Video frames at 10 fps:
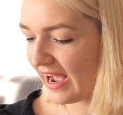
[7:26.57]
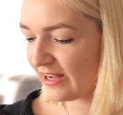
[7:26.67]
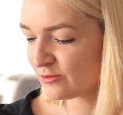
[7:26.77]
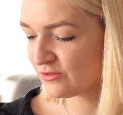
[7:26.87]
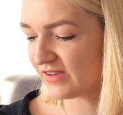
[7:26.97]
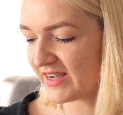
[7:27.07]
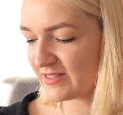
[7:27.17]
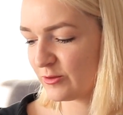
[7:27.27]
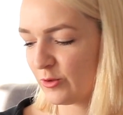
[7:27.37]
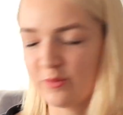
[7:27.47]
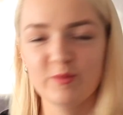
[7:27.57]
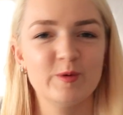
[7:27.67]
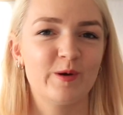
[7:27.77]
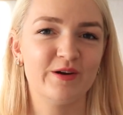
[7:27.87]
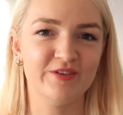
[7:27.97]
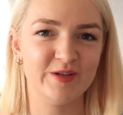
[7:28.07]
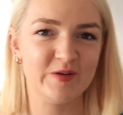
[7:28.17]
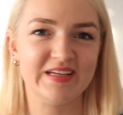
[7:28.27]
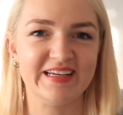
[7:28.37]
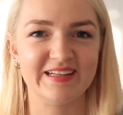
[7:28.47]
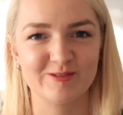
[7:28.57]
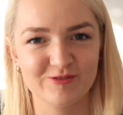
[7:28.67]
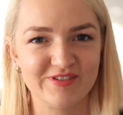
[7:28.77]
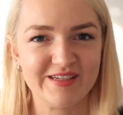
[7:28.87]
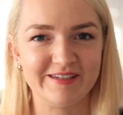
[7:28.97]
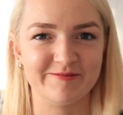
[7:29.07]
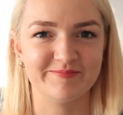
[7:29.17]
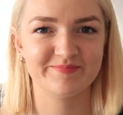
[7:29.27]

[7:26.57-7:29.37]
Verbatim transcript: Art und Weise, um neue Videoideen zu finden.